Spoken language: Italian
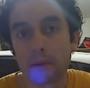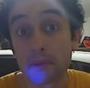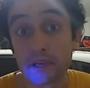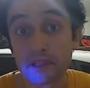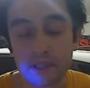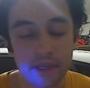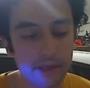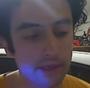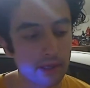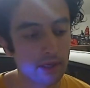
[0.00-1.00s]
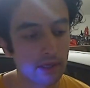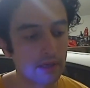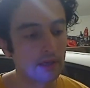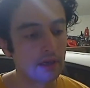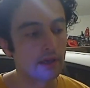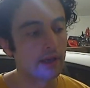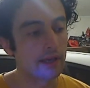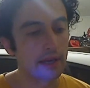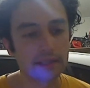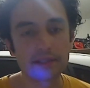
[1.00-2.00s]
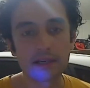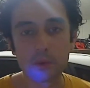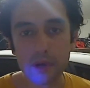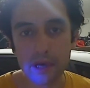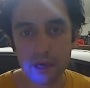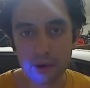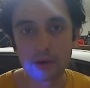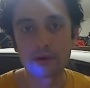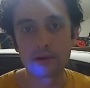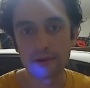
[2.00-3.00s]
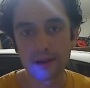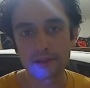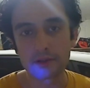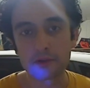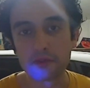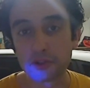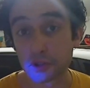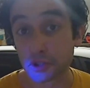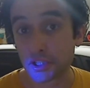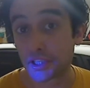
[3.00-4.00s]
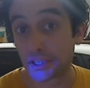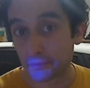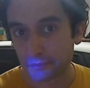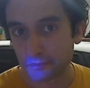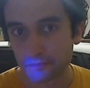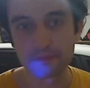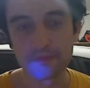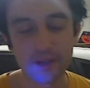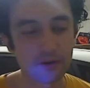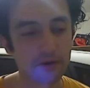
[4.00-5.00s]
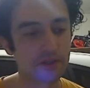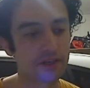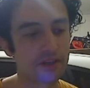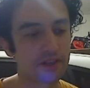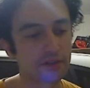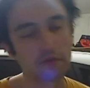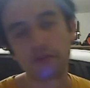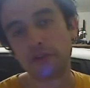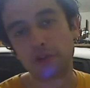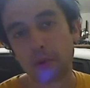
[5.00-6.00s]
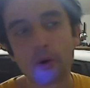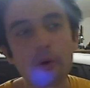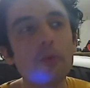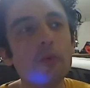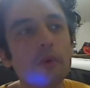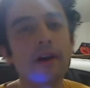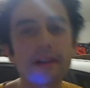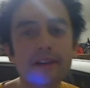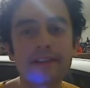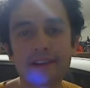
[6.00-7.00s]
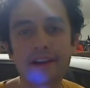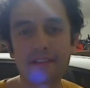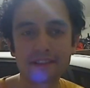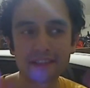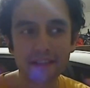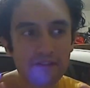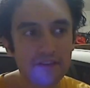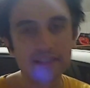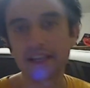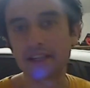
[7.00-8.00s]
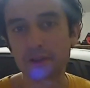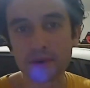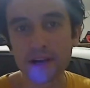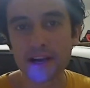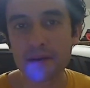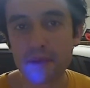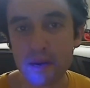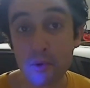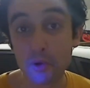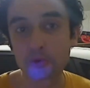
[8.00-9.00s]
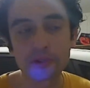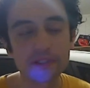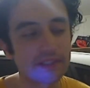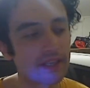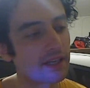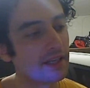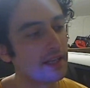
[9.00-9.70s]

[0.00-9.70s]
per dire, e grazie a quello ha sconfitto Shiki, Roger, sconfitto ma comunque stava avvertendo magari il maremoto, chissà.